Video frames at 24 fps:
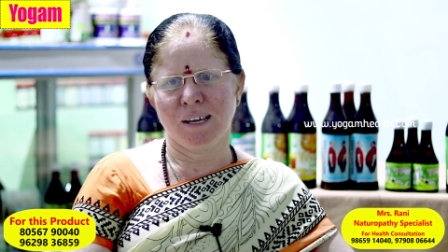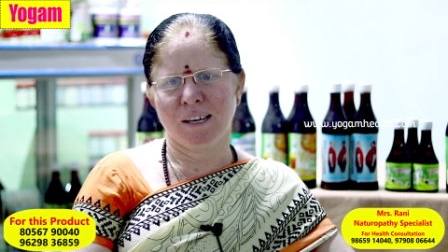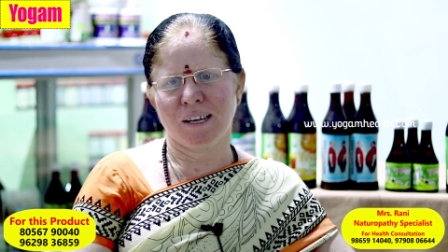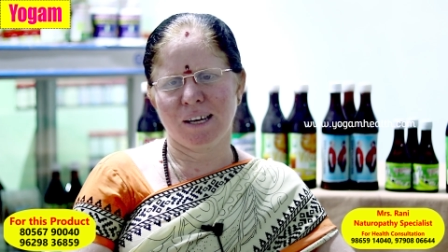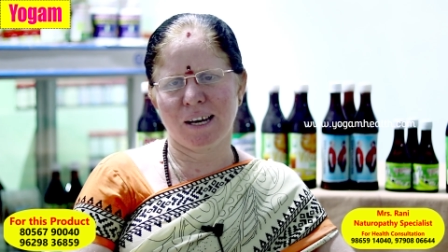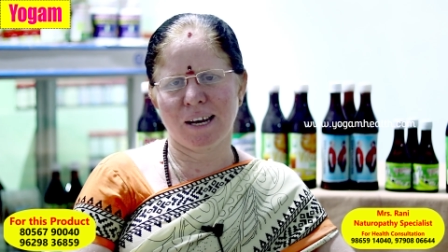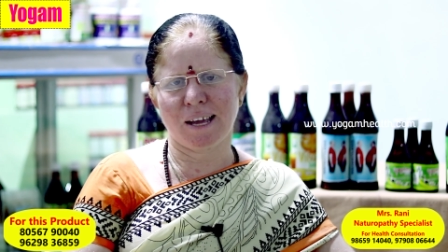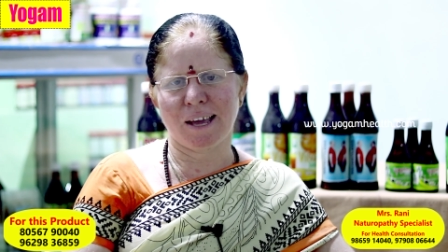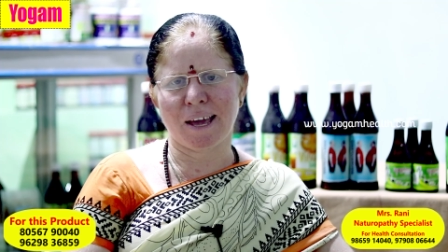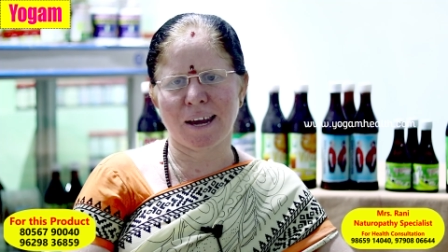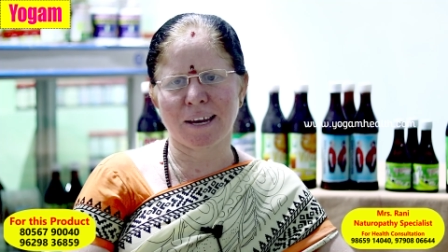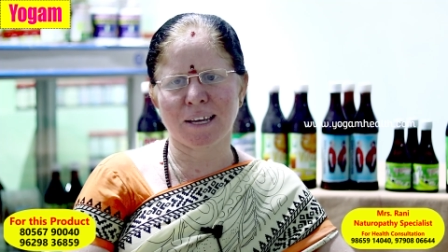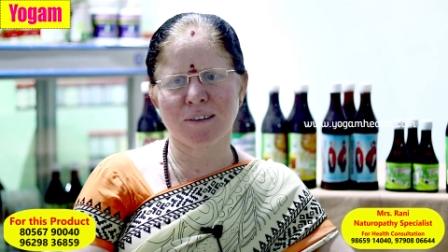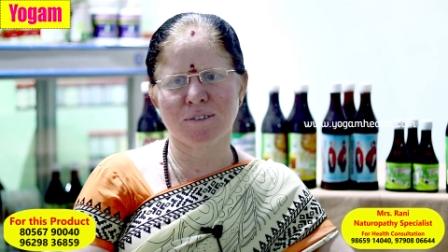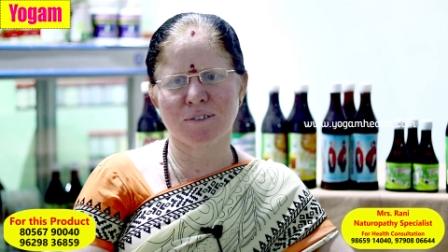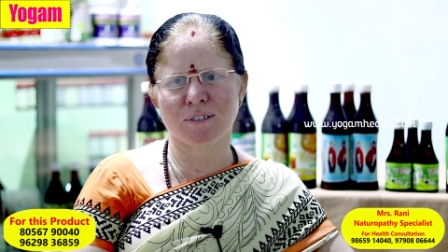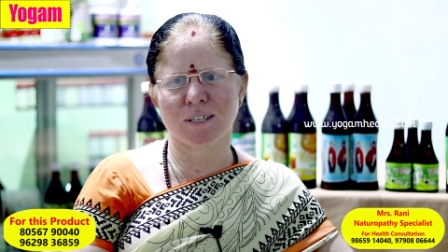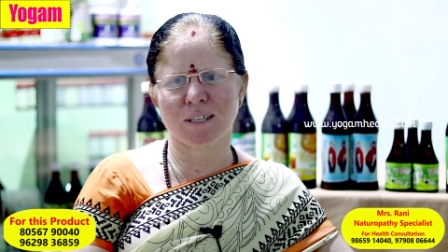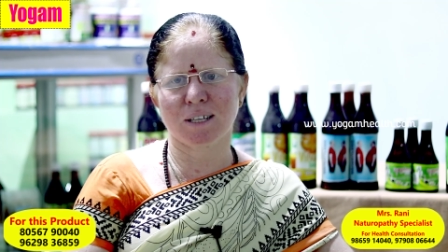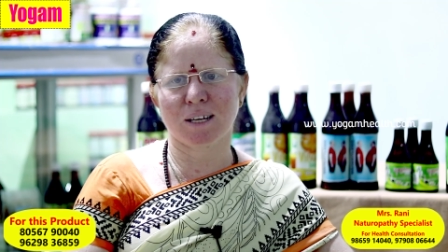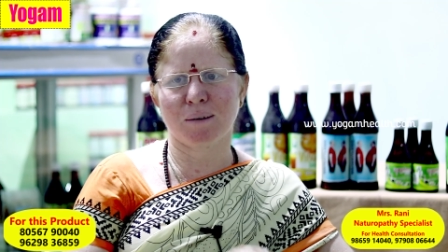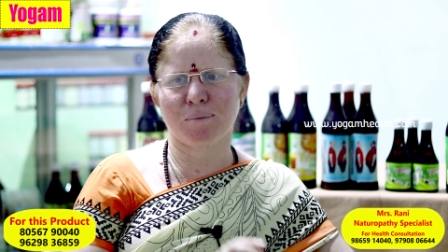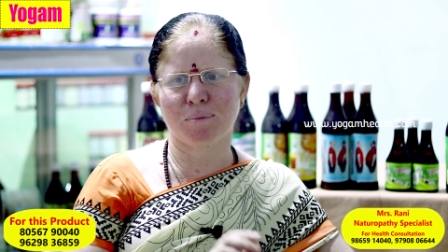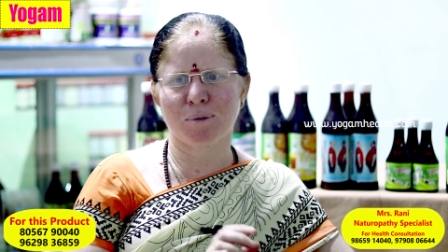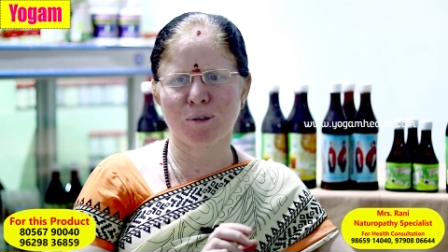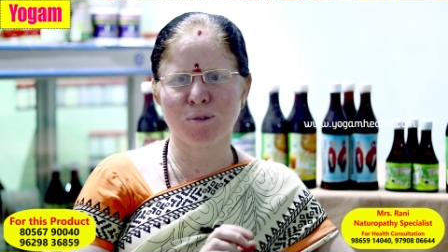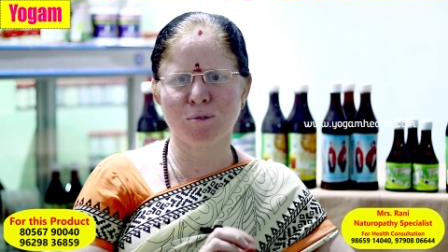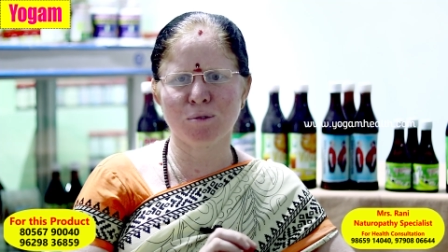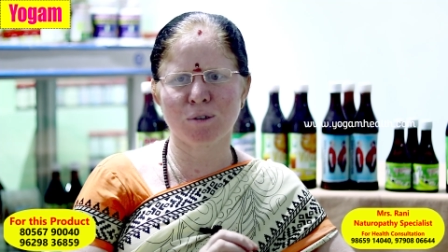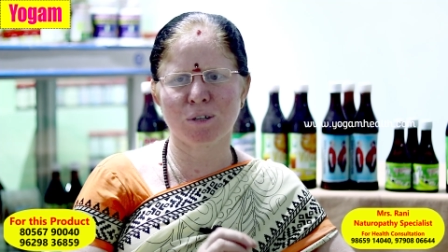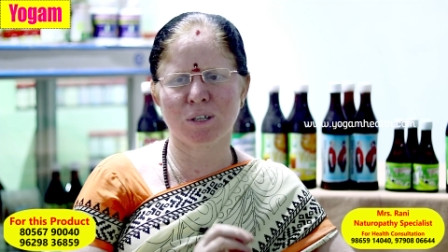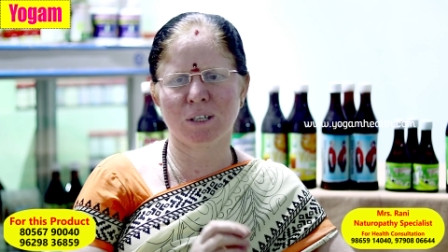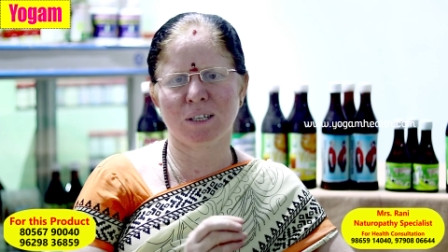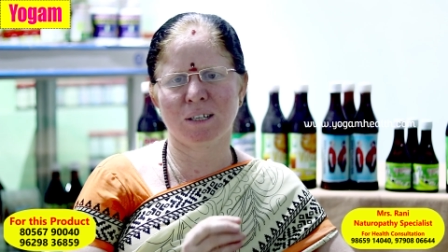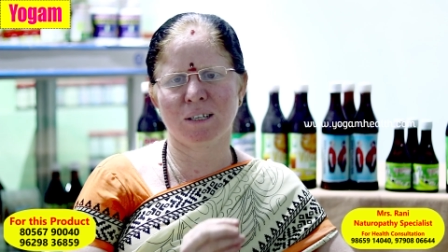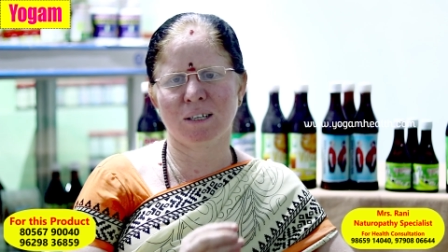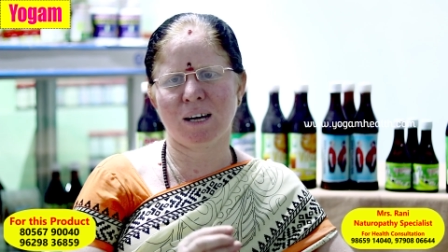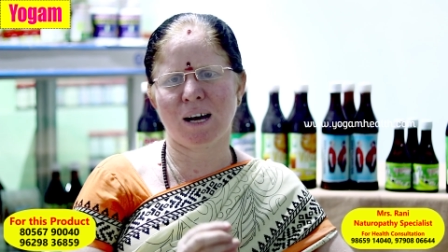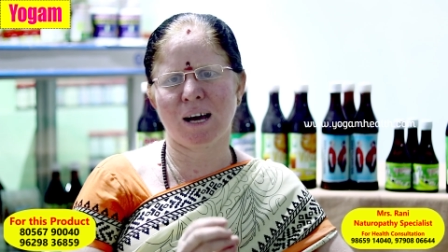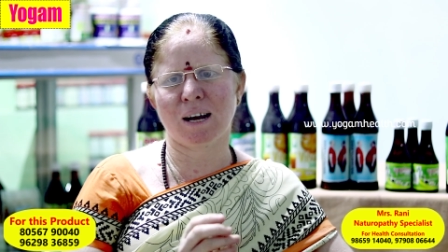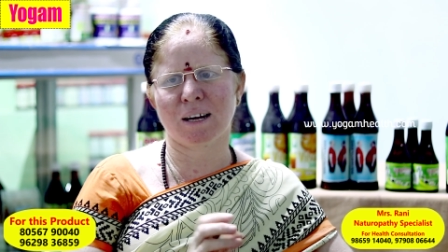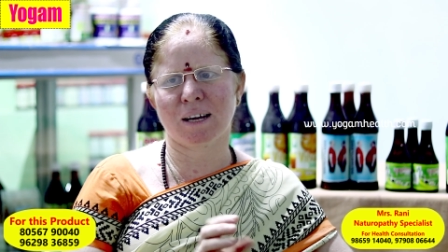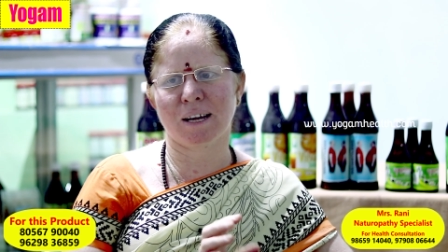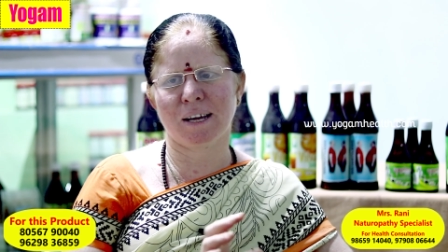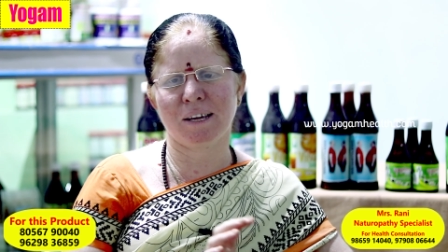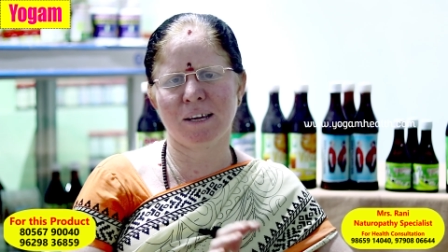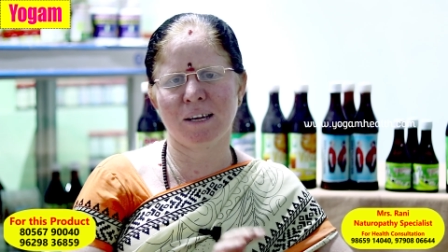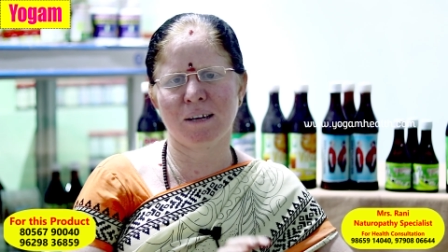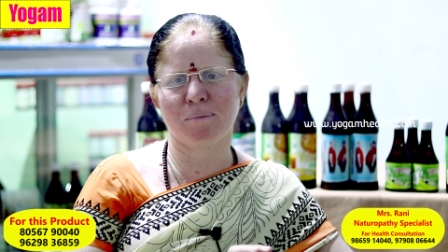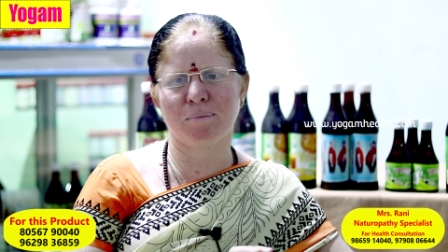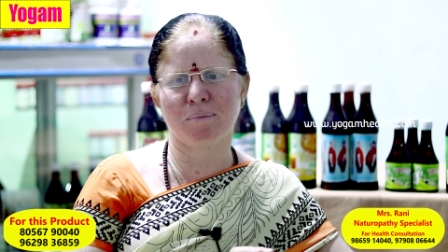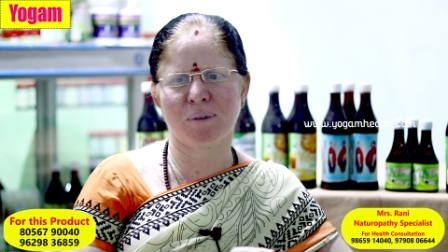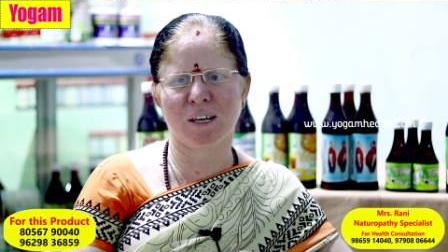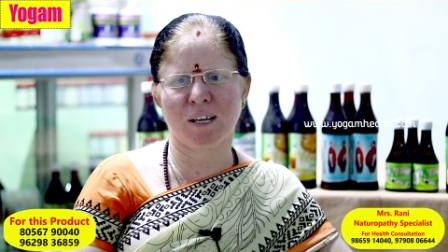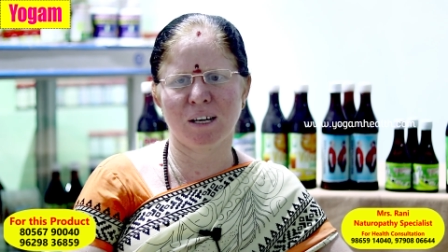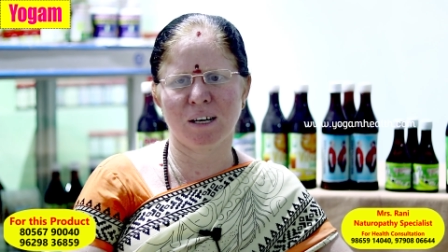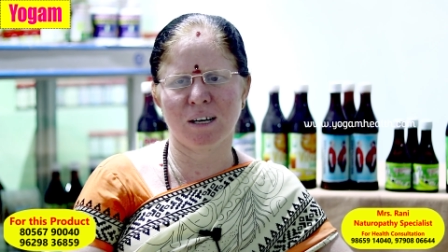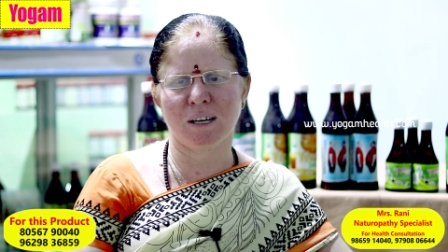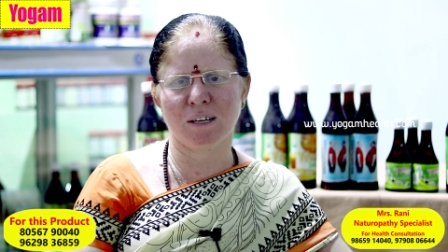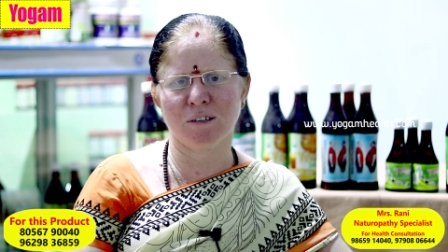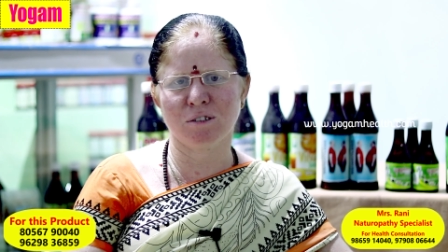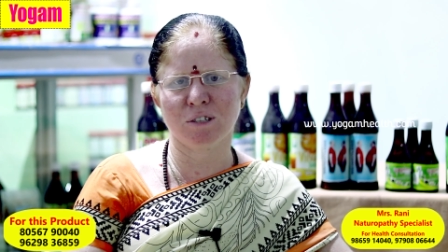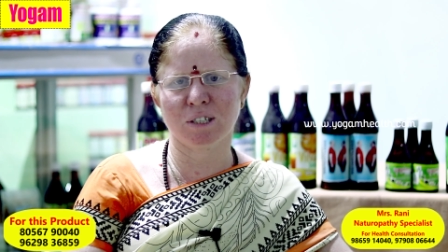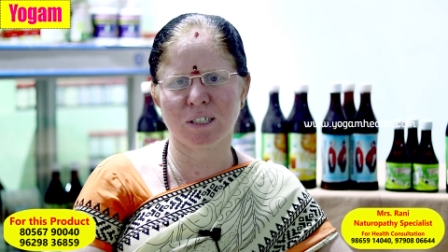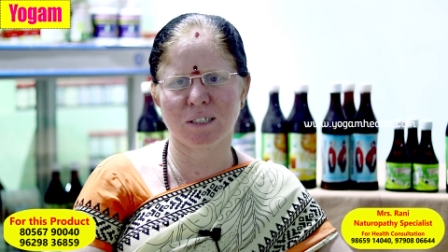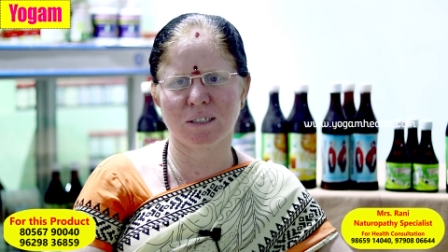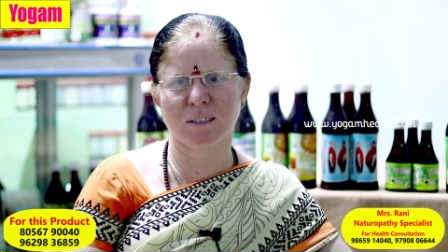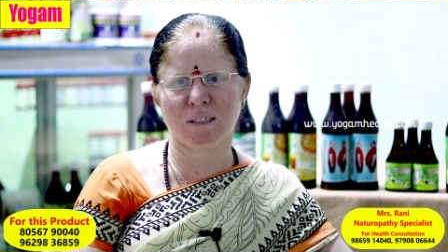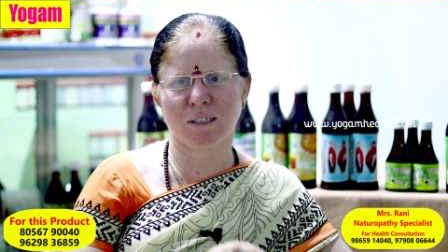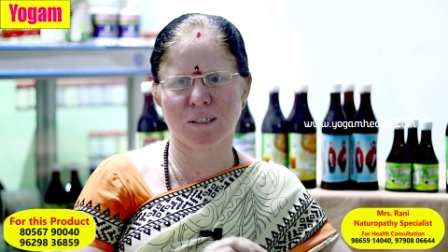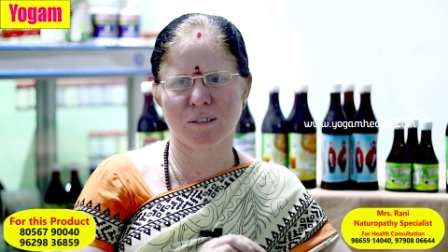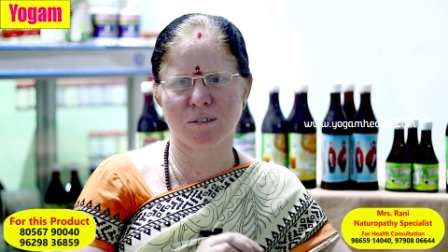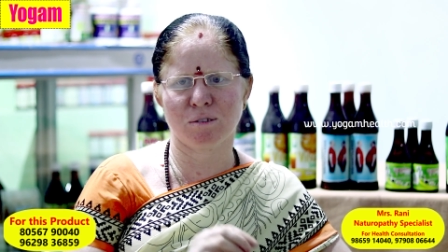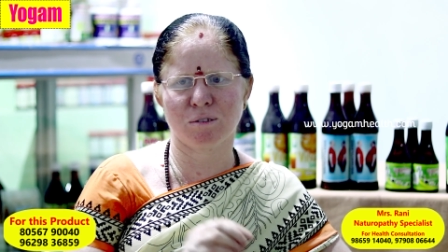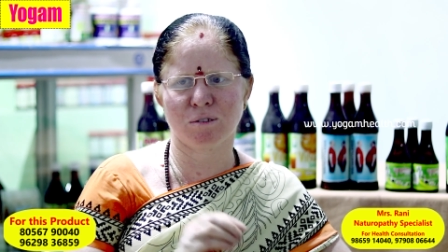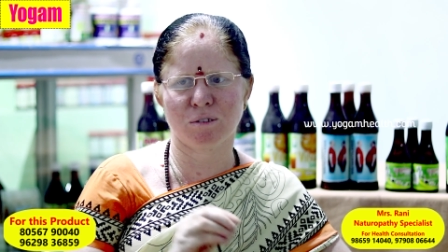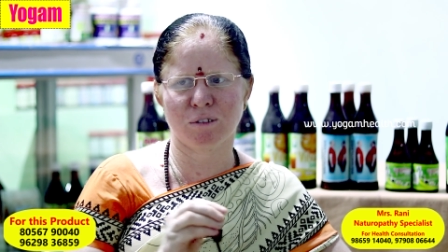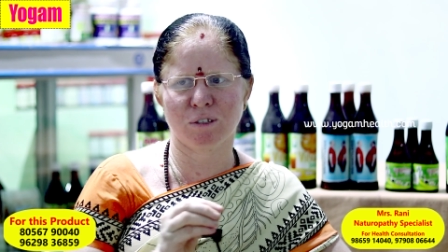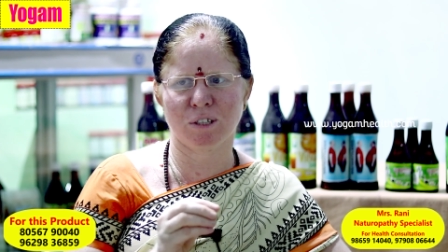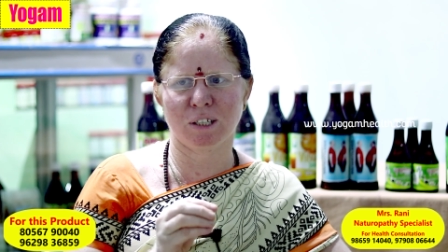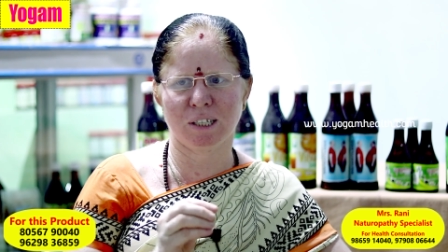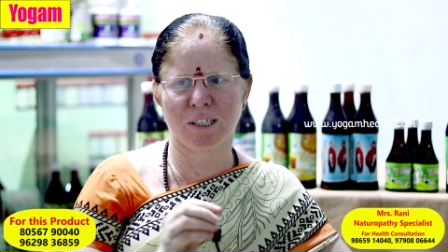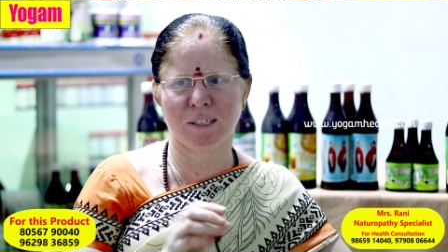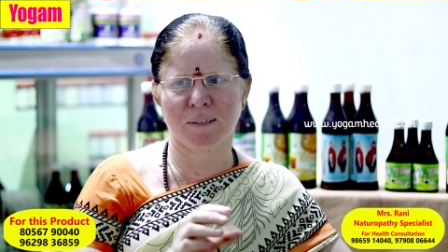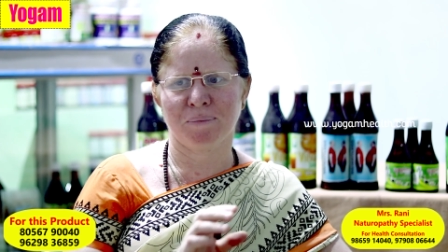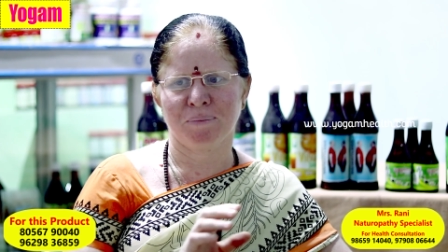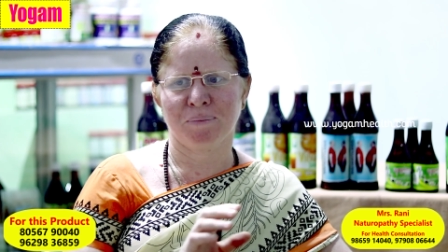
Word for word: கீழே இறக்கி வச்சதுக்கப்புறம் ஒரு அரை கைப்படி அளவுக்கு அதாவது ஒரு